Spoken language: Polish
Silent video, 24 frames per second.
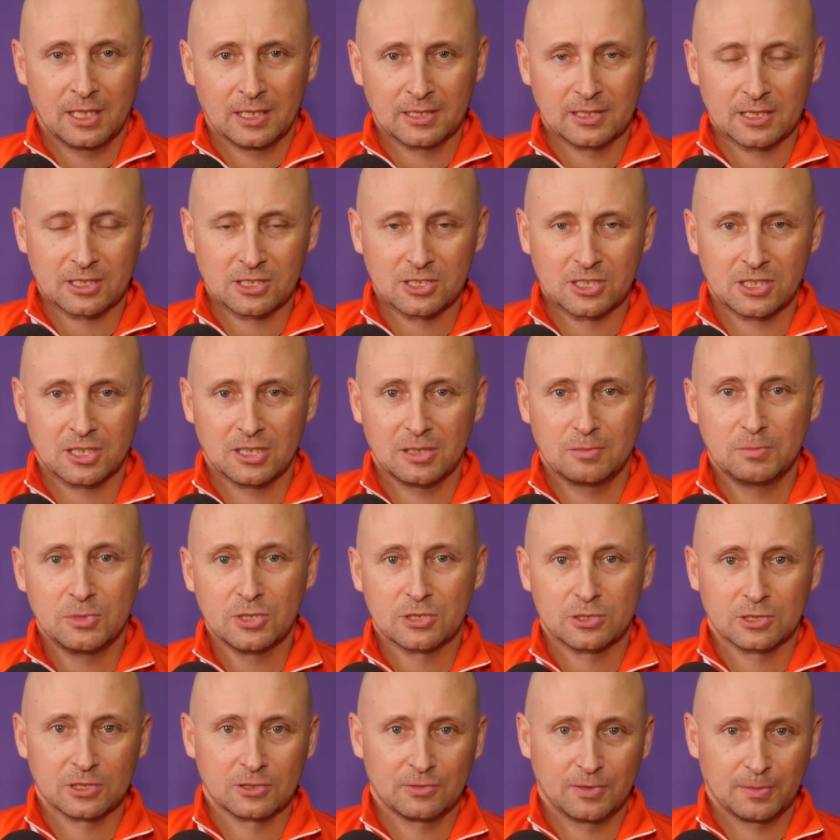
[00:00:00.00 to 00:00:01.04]
a także
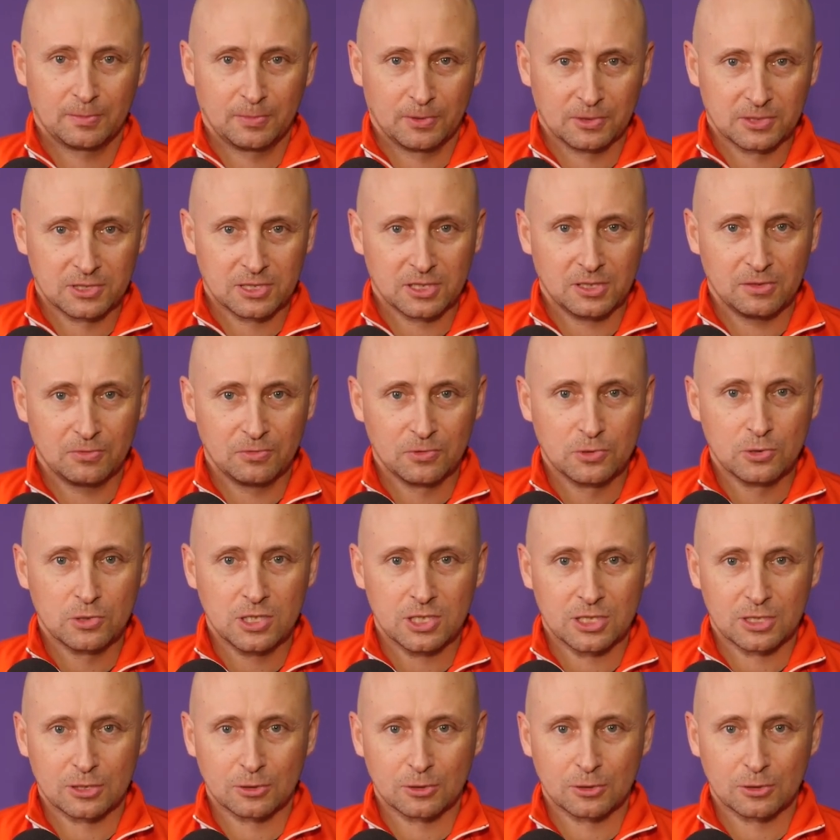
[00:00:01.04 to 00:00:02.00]
Mistrzostwa Polski w jiu